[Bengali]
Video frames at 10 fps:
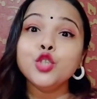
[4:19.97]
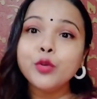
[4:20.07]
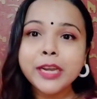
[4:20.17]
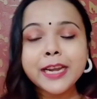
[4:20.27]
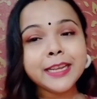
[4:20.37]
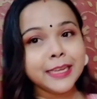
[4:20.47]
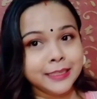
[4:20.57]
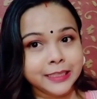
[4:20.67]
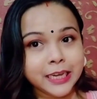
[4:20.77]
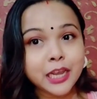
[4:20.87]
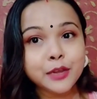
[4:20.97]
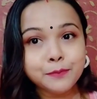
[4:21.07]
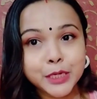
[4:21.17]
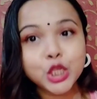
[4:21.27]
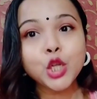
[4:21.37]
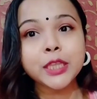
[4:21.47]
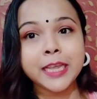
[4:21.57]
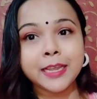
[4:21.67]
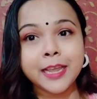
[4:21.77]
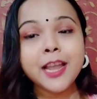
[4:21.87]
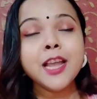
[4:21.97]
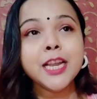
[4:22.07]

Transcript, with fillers: জুয়েলারি এসছে মিশোর থেকে